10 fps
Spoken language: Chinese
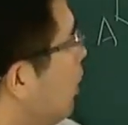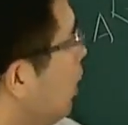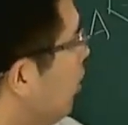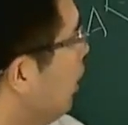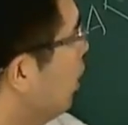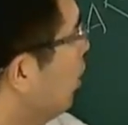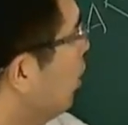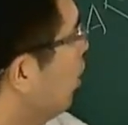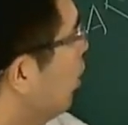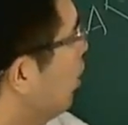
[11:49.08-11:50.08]
PAB 呢，
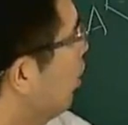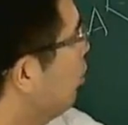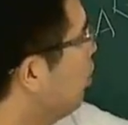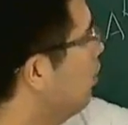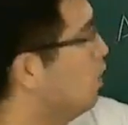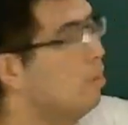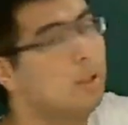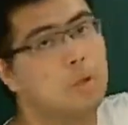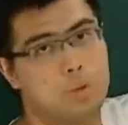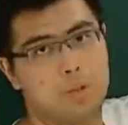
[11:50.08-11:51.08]
这地方是不是
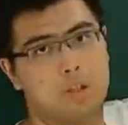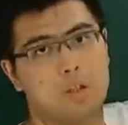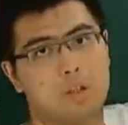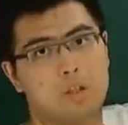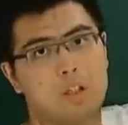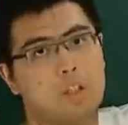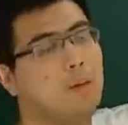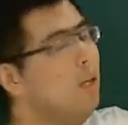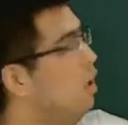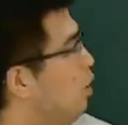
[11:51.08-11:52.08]
也会出现，对
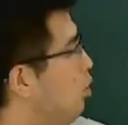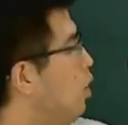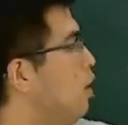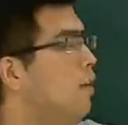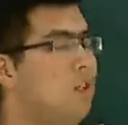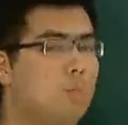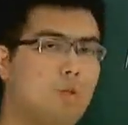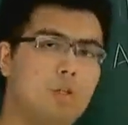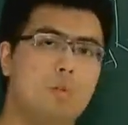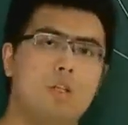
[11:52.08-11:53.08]
吧？这个地方只不
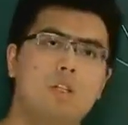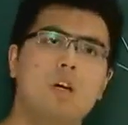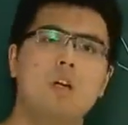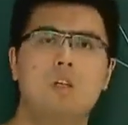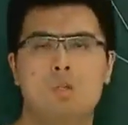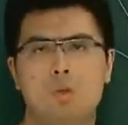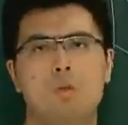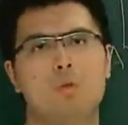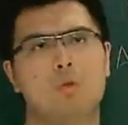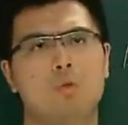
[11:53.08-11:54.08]
过什么掉了个
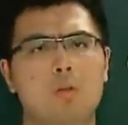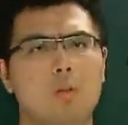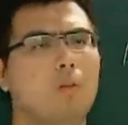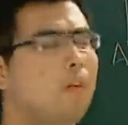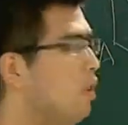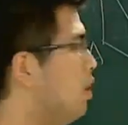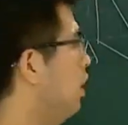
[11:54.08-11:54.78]
顺序，所以你会发现